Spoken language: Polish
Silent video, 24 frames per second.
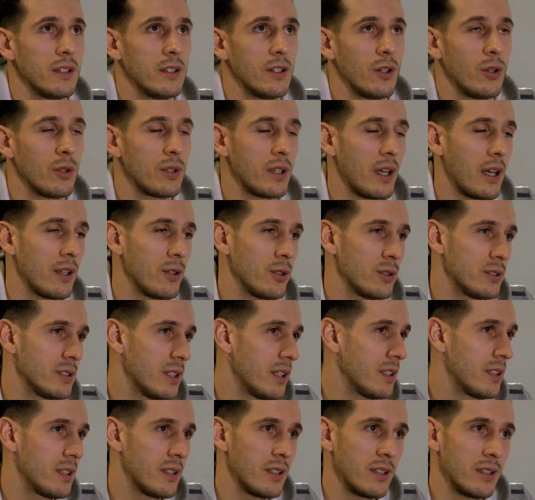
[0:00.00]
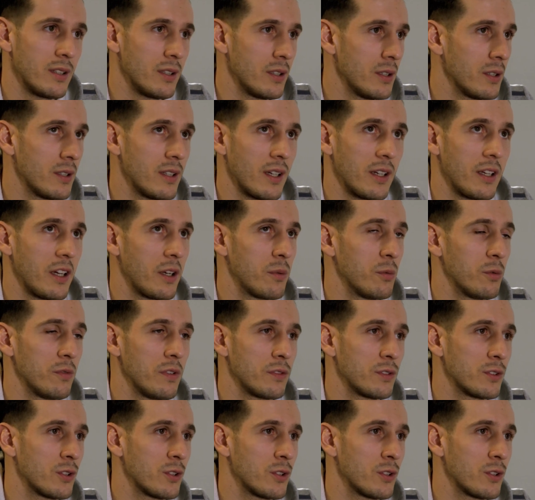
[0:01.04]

e, od A do Z, e, tak jak mówię,